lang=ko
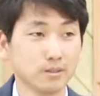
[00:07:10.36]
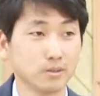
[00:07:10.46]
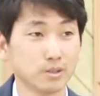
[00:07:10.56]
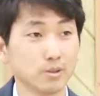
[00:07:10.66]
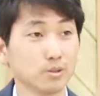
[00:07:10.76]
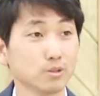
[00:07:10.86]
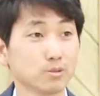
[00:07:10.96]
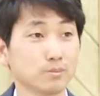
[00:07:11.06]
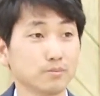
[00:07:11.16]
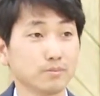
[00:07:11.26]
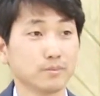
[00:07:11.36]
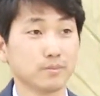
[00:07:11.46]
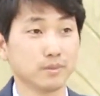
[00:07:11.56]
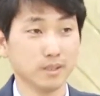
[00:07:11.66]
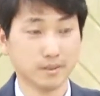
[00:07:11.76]
우리 시온이 좀.
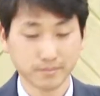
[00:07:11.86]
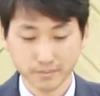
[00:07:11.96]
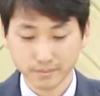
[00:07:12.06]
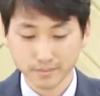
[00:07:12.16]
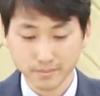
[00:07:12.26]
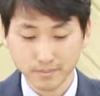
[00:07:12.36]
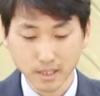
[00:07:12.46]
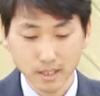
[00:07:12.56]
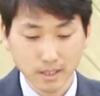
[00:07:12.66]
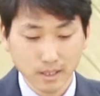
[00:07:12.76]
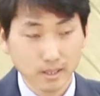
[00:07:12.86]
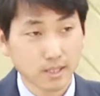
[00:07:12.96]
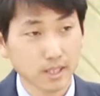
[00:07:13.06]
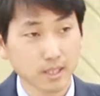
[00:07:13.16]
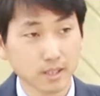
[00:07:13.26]
네.
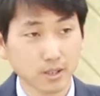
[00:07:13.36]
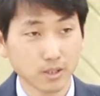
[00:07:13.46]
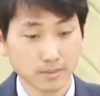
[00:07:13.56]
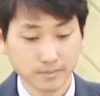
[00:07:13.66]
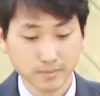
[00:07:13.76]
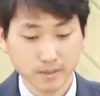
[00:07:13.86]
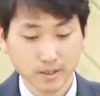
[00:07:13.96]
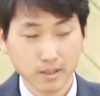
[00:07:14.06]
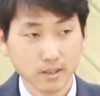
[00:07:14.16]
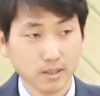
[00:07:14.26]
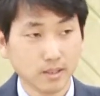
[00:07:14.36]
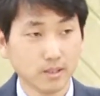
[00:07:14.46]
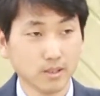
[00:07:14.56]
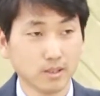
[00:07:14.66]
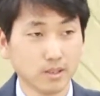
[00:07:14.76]
자, 그래서,
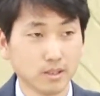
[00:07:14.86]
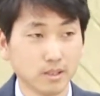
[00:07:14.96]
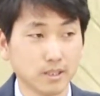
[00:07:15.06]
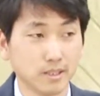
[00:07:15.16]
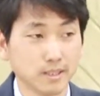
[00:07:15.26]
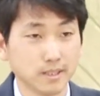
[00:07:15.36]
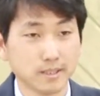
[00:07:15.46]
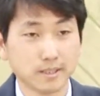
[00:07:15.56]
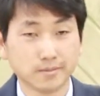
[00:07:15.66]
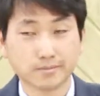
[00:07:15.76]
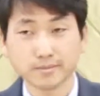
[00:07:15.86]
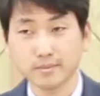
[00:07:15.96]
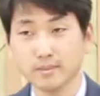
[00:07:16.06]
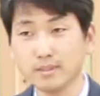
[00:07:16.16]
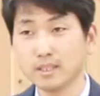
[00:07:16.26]
어,
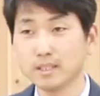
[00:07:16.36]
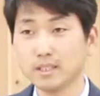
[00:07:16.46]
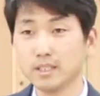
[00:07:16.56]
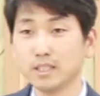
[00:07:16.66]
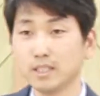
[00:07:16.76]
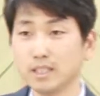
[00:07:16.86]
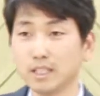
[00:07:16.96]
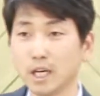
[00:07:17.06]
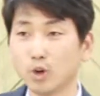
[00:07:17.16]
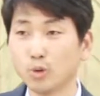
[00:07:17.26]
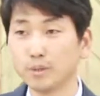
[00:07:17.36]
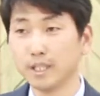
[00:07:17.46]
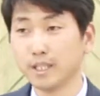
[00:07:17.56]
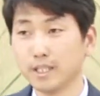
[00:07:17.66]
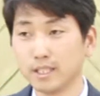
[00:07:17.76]
이
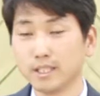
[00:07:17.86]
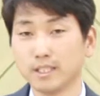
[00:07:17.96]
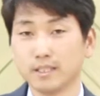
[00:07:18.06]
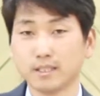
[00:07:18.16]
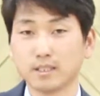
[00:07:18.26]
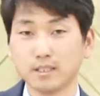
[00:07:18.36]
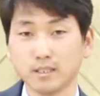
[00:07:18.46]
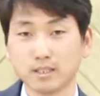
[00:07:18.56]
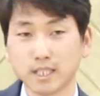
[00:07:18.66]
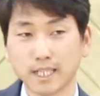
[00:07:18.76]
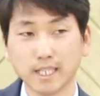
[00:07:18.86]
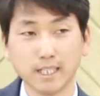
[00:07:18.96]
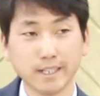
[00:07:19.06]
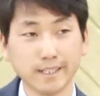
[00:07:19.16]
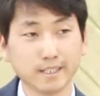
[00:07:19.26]
야곱이 그 자기
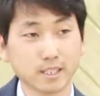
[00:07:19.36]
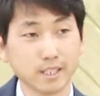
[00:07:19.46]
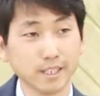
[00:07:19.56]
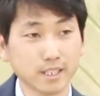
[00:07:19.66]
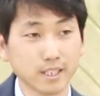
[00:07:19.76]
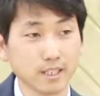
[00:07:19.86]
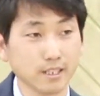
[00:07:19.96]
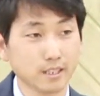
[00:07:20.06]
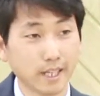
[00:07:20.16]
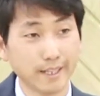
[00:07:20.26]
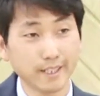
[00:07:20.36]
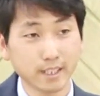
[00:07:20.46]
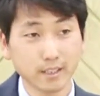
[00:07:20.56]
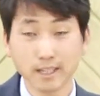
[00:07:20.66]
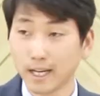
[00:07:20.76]
라이, 레이첼이라는
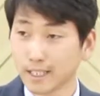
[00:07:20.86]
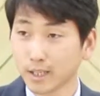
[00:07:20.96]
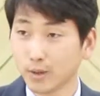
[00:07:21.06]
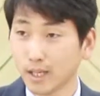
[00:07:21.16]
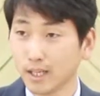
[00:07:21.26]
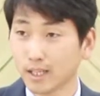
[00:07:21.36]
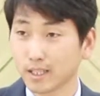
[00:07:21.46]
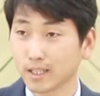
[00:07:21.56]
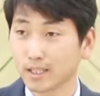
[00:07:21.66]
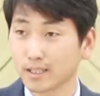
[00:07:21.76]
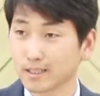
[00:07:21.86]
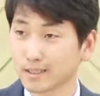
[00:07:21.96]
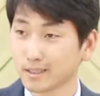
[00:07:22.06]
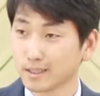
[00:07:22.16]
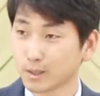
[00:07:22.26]
라엘이라는 아내와
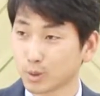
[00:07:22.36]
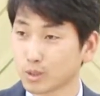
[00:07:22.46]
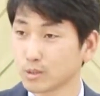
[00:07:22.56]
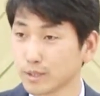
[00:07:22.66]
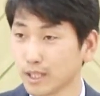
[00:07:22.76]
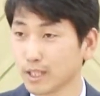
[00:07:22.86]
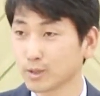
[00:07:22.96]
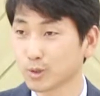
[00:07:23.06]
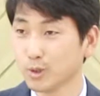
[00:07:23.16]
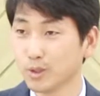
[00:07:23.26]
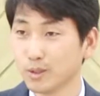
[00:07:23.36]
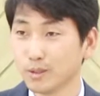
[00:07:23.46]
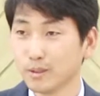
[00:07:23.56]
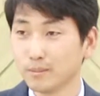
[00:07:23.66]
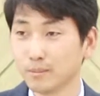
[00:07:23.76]
그 동침을 해가지고
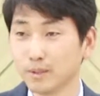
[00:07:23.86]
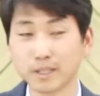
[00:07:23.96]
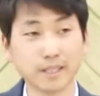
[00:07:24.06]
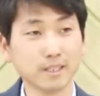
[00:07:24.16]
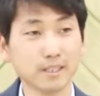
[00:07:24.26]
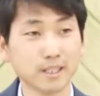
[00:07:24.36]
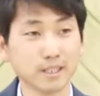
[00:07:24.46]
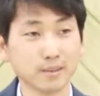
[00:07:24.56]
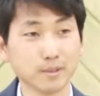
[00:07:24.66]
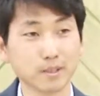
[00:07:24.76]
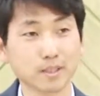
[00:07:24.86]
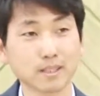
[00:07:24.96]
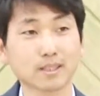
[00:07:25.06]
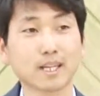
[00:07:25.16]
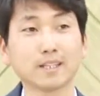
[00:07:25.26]
몇 아이를 낳았냐면
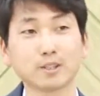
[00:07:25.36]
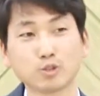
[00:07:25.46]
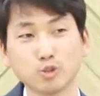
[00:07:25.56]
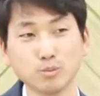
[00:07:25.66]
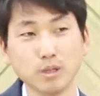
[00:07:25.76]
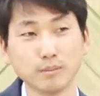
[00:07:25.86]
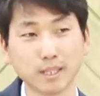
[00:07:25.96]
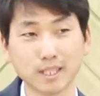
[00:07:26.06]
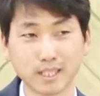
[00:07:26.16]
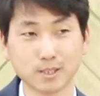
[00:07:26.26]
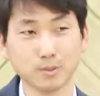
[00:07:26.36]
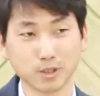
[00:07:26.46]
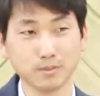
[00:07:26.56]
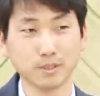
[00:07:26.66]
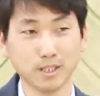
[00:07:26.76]
단 두 명밖에 낳지
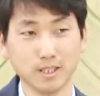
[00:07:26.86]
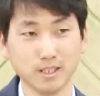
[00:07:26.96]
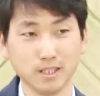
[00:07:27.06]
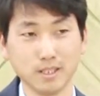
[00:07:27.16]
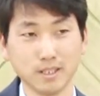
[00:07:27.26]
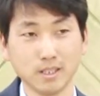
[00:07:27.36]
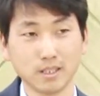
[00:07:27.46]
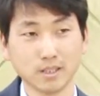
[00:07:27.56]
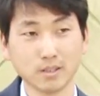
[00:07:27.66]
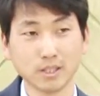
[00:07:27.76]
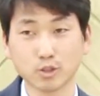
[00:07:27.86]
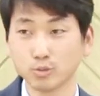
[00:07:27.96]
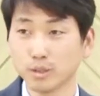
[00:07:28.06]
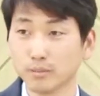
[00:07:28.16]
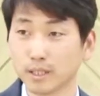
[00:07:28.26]
못합니다. 근데
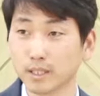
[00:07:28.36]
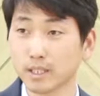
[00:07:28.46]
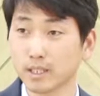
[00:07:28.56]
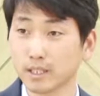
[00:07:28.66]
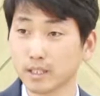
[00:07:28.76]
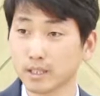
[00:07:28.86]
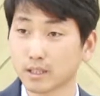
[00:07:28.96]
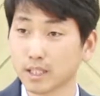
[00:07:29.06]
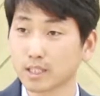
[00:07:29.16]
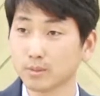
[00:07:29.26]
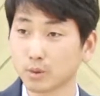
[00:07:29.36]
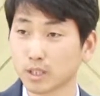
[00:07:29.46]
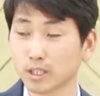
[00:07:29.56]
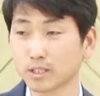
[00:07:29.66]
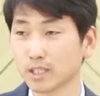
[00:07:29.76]
두 명밖에 낳지
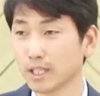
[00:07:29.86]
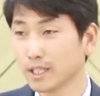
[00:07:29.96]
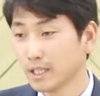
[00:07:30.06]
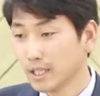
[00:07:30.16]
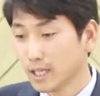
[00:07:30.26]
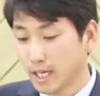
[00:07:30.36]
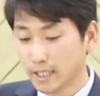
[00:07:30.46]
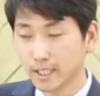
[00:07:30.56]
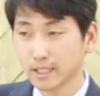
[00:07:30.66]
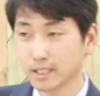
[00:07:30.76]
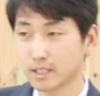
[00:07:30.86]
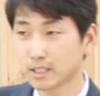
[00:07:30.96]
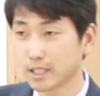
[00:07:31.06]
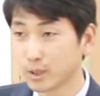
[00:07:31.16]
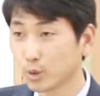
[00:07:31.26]
못하는데 하나는
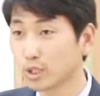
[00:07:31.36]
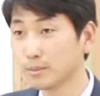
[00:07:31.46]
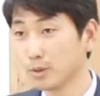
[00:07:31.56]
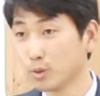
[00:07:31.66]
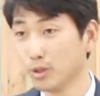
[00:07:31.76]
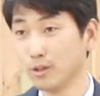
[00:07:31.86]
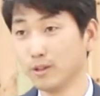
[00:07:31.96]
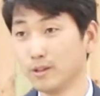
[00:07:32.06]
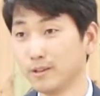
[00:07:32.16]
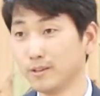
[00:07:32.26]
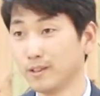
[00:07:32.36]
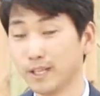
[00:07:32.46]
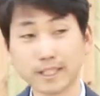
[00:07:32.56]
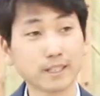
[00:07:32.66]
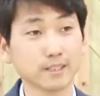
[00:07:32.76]
그게 요셉이고요.
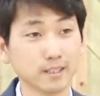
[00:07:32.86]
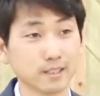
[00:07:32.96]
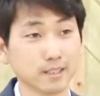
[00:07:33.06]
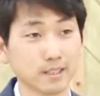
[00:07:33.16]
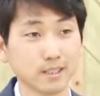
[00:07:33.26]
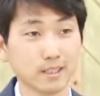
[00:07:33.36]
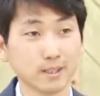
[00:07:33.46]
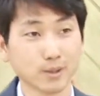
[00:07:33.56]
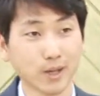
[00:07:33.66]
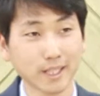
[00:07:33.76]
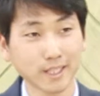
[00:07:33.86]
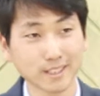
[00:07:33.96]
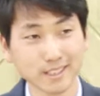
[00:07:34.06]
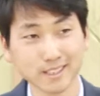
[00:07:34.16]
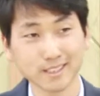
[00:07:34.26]
하나는 또
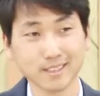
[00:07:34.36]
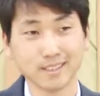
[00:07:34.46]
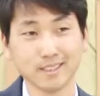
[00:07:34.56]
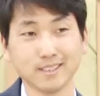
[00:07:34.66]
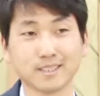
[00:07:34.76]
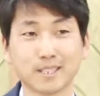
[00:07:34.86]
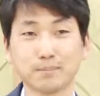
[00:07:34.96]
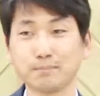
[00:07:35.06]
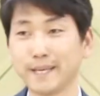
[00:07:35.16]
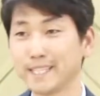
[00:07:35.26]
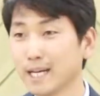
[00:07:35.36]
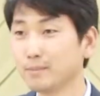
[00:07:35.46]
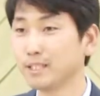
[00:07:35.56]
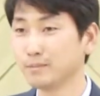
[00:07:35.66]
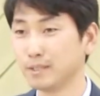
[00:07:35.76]
하나는 그게
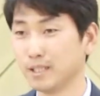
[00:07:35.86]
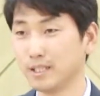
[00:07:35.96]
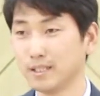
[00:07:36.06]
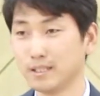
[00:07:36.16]
베냐민입니다.